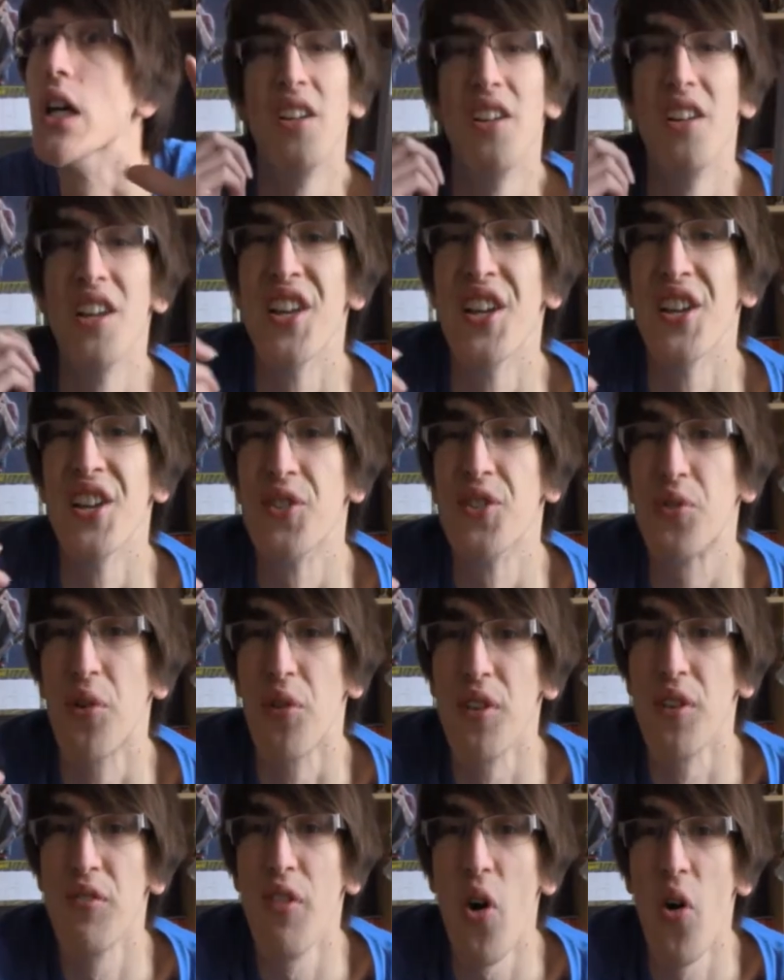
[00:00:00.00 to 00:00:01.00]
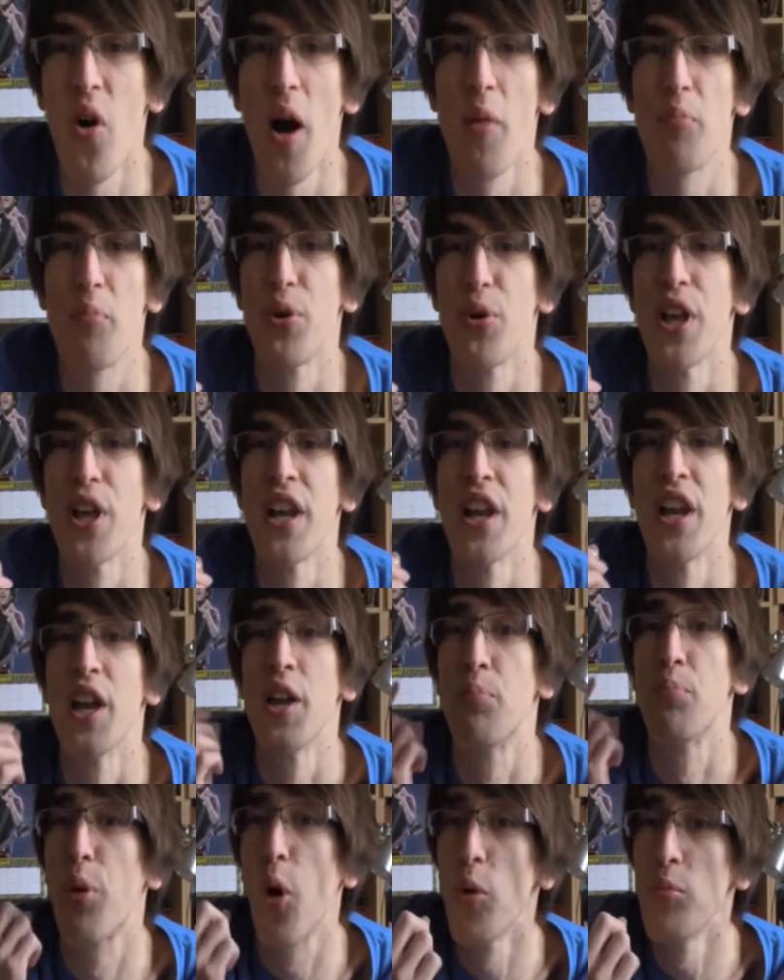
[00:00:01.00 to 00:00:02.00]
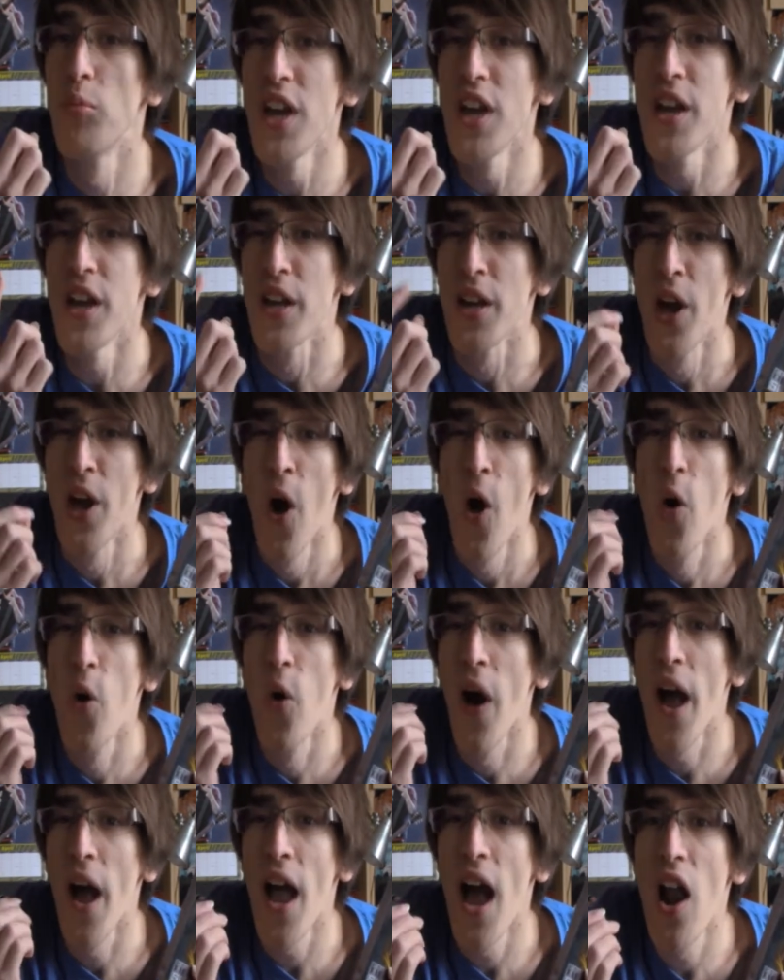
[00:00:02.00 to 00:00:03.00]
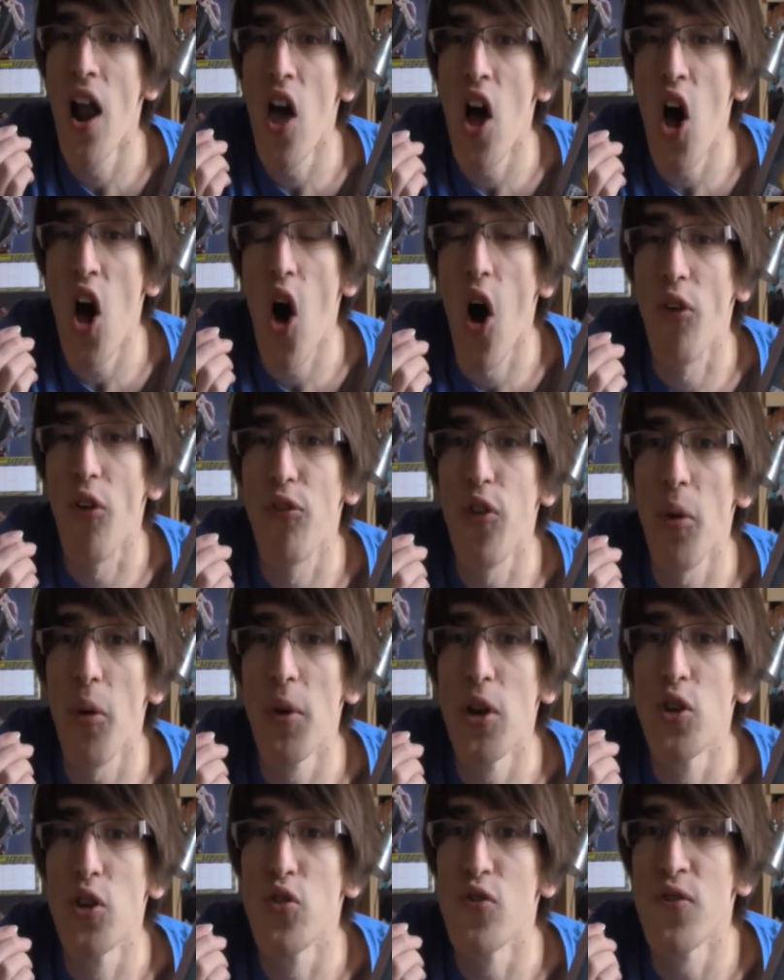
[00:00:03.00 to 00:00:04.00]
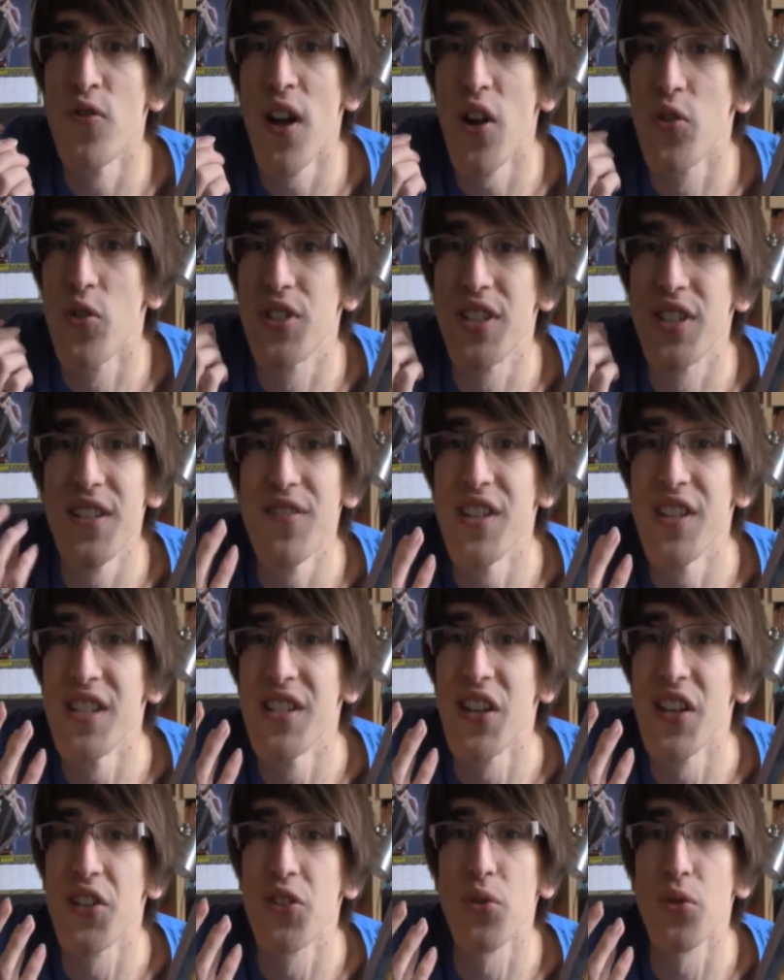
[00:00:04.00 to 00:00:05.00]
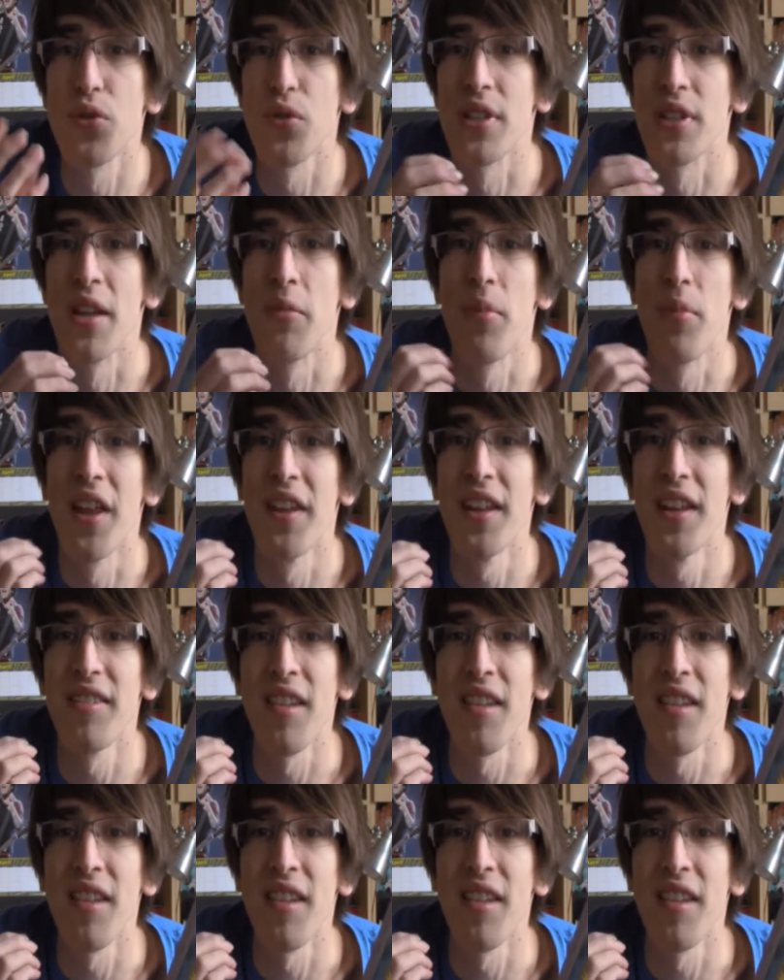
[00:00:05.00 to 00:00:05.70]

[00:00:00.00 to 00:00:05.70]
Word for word: Les survivants, appelés les premiers, auraient alors formé une nouvelle civilisation sur cette planète